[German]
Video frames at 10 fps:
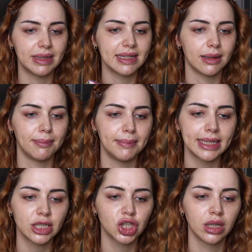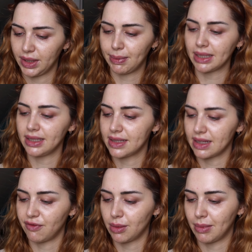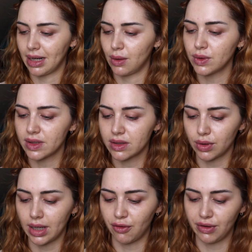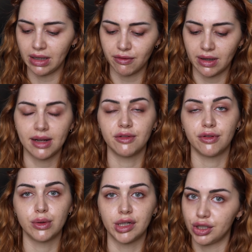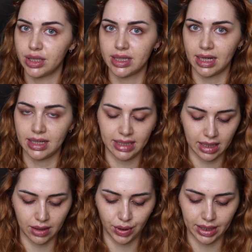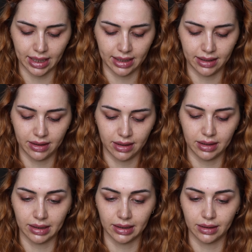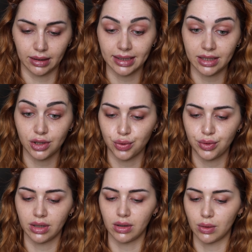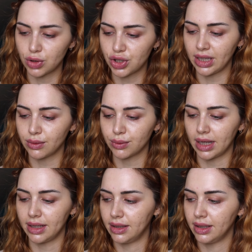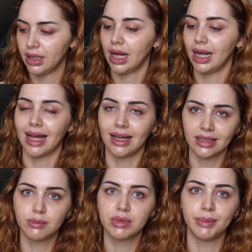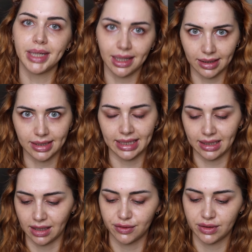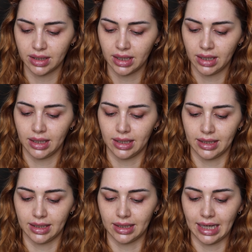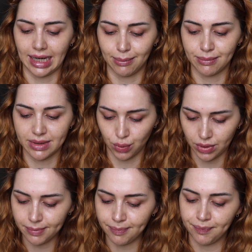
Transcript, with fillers: besser matcht. Ich packe die jetzt einfach mal aus. Es soll auf jeden Fall eine Foundation sein, die euch einen äh, richtig schönen Glow schenkt und eine leichte bis mittlere Deckkraft schenkt äh, haben soll.